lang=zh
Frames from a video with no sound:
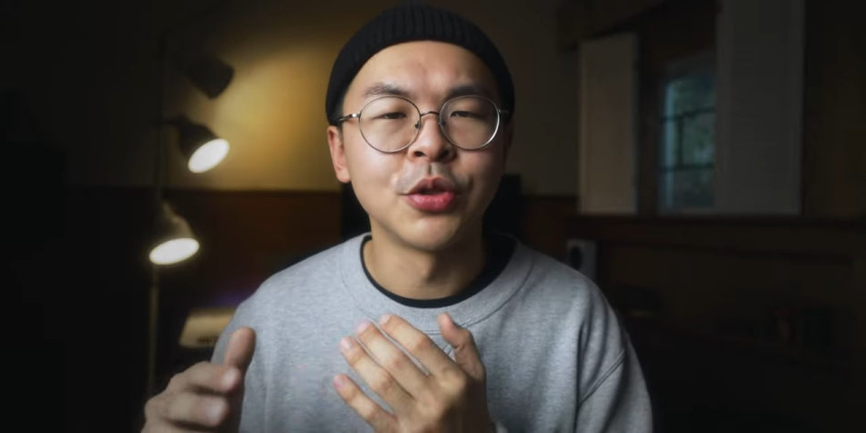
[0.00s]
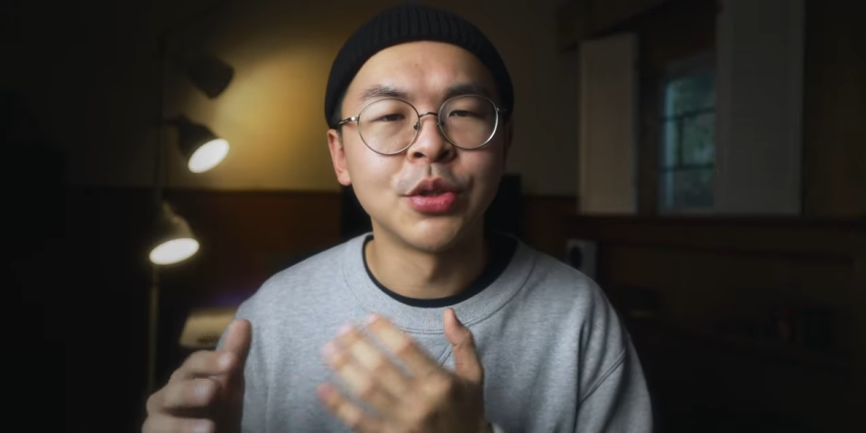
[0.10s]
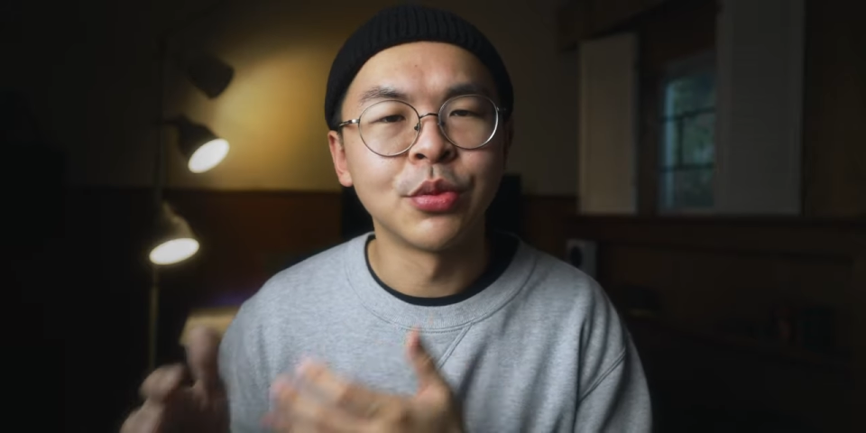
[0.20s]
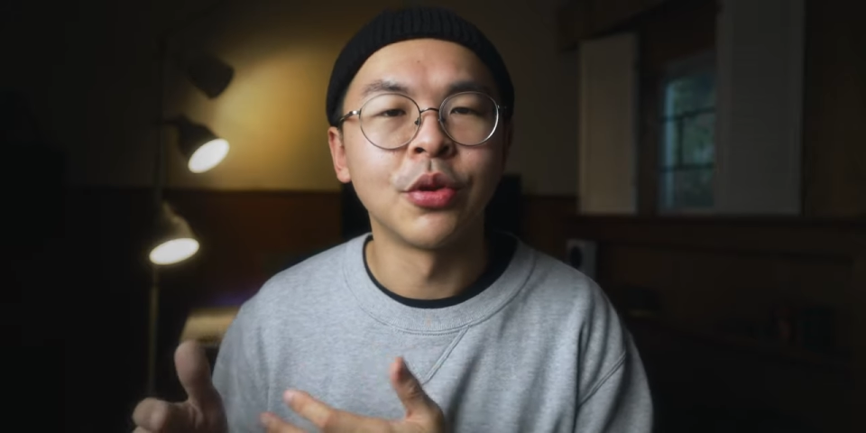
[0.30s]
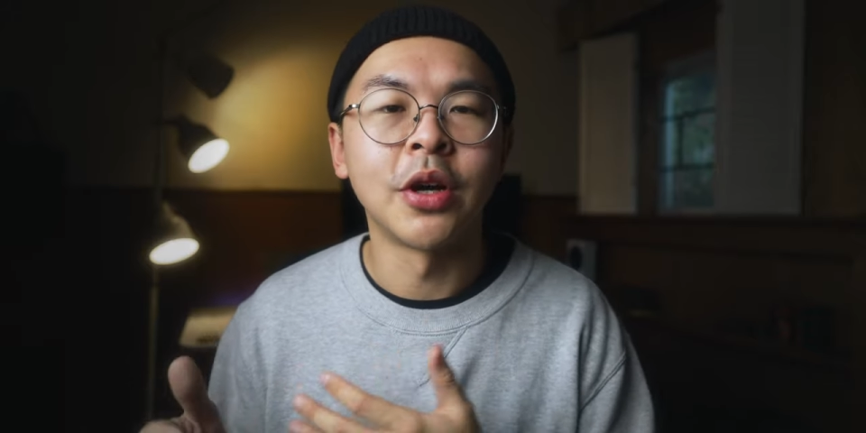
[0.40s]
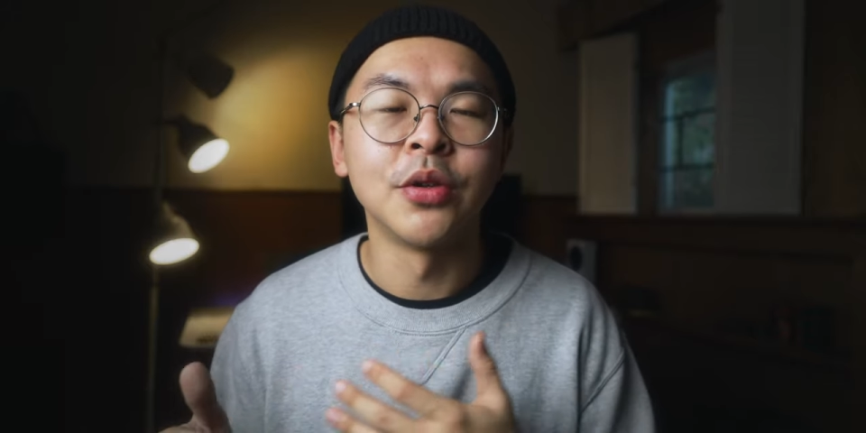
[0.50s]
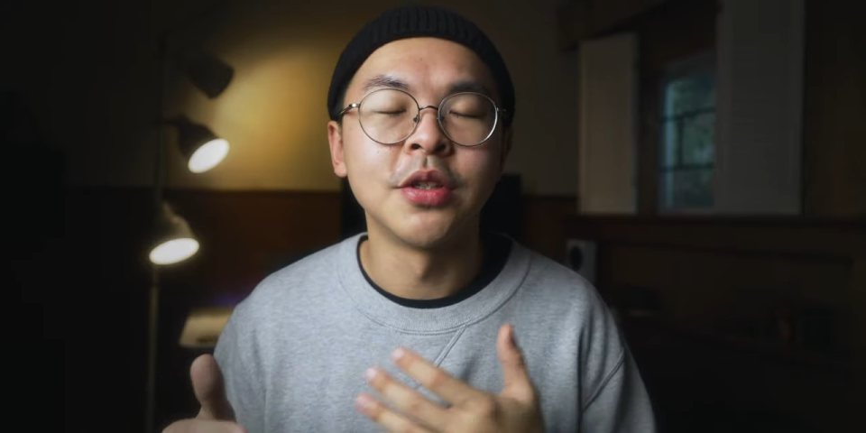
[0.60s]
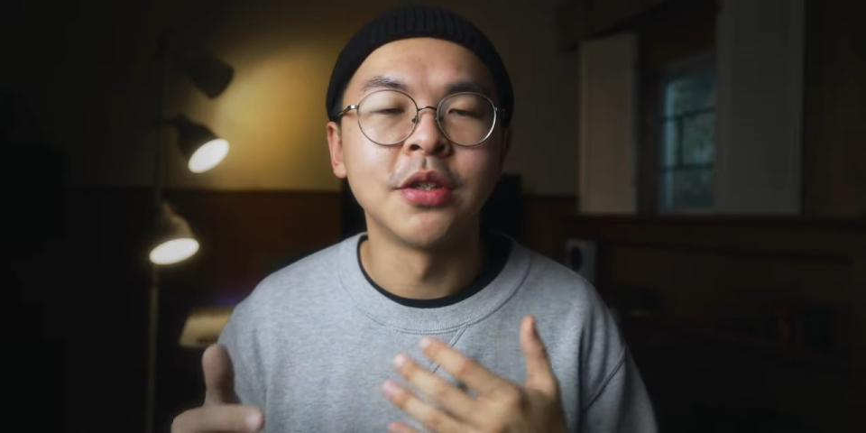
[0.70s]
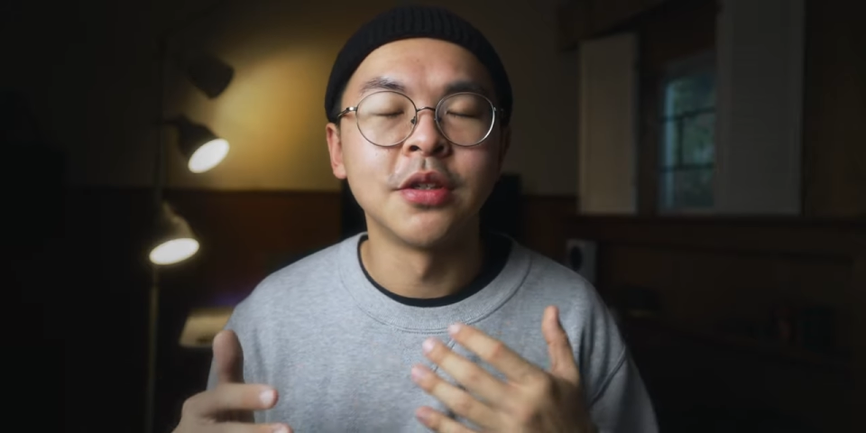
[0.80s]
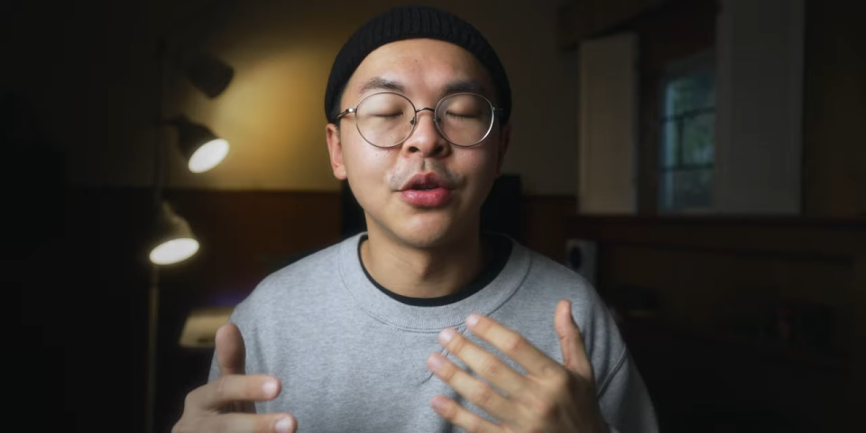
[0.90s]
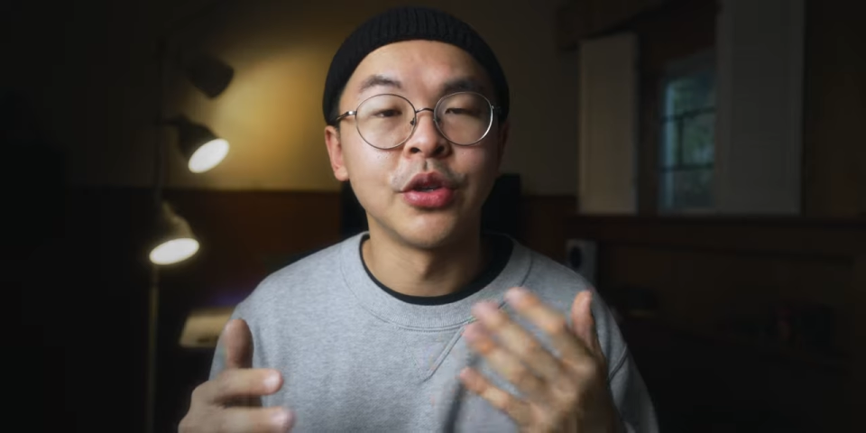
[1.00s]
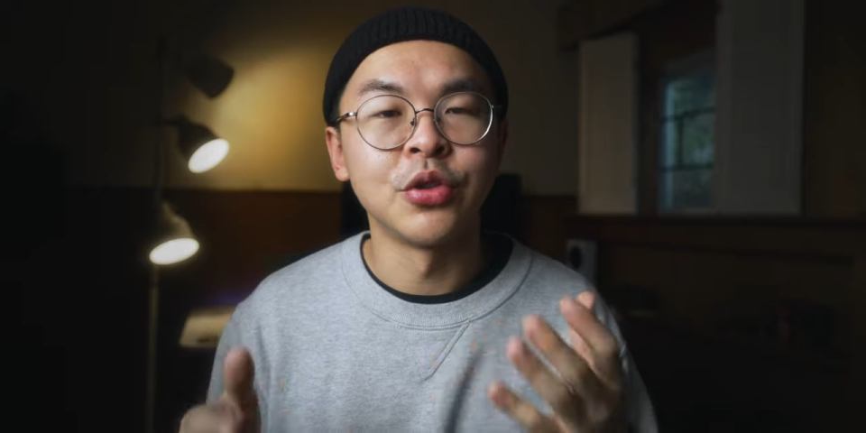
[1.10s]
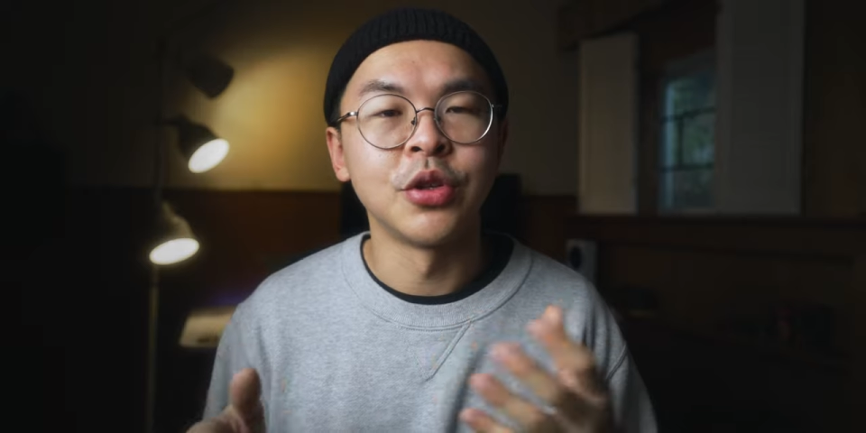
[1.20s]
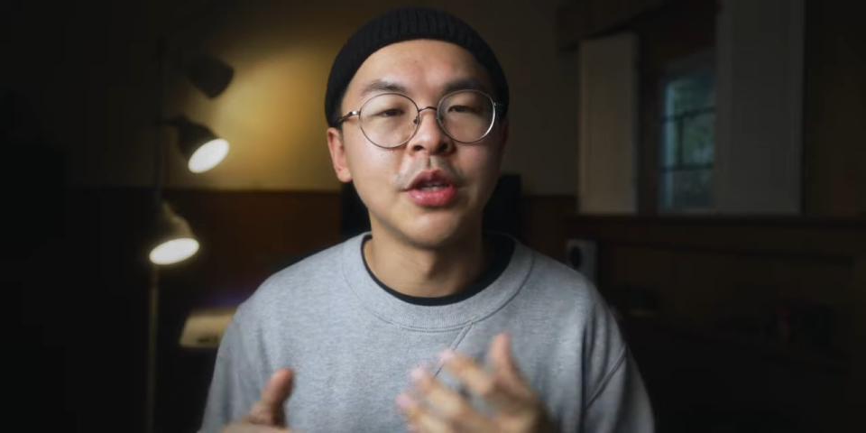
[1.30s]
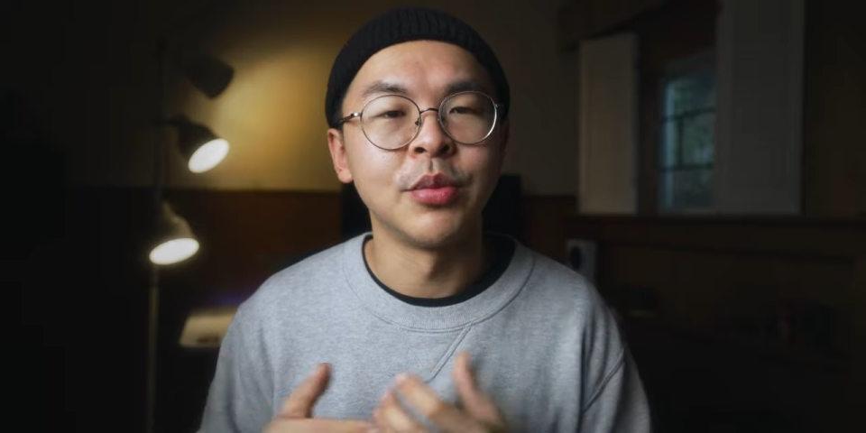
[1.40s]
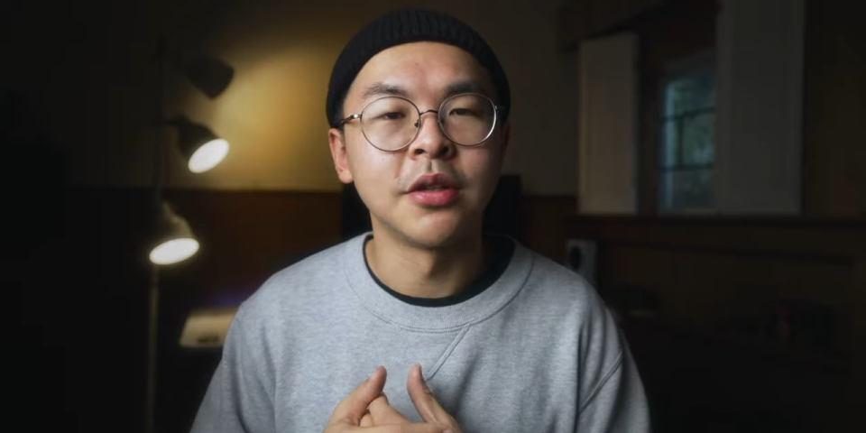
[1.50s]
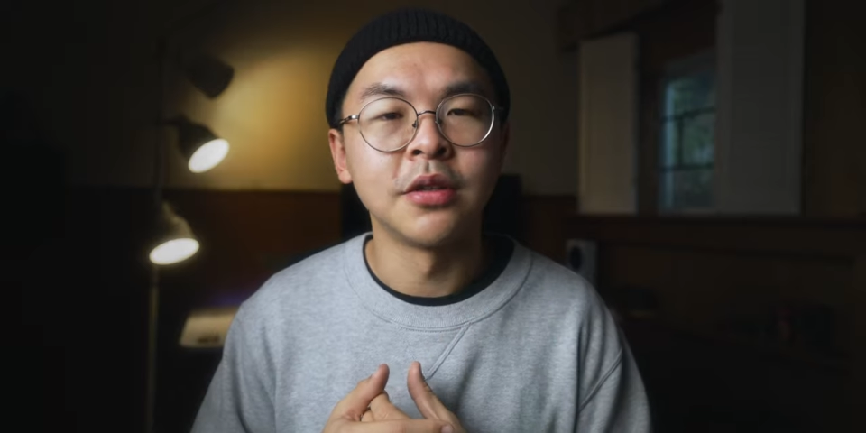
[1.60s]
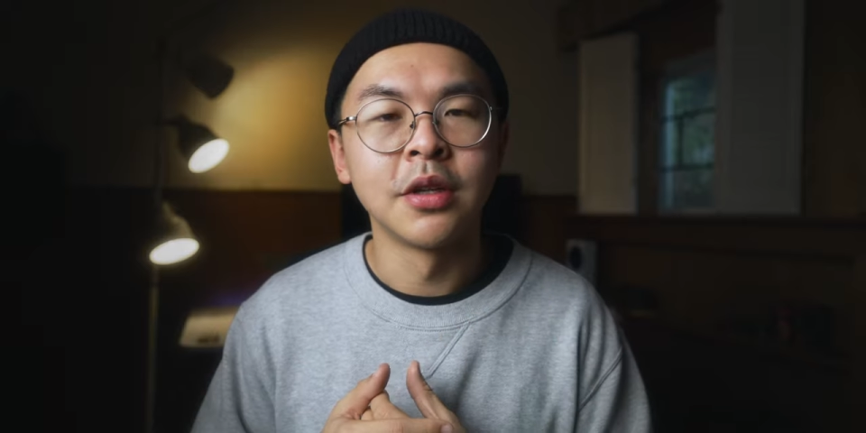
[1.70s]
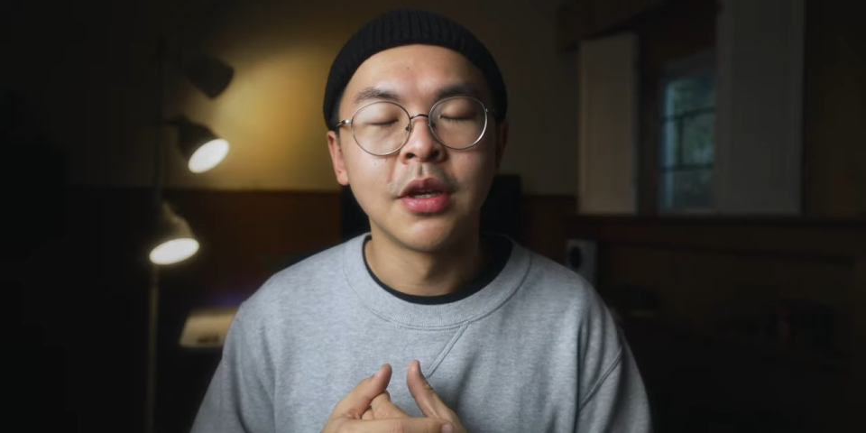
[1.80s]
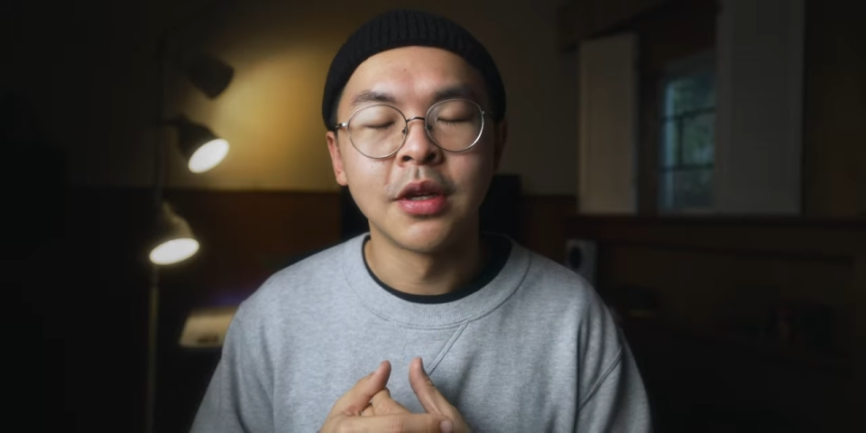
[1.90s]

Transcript: 东西不够好的这个回圈里面呢，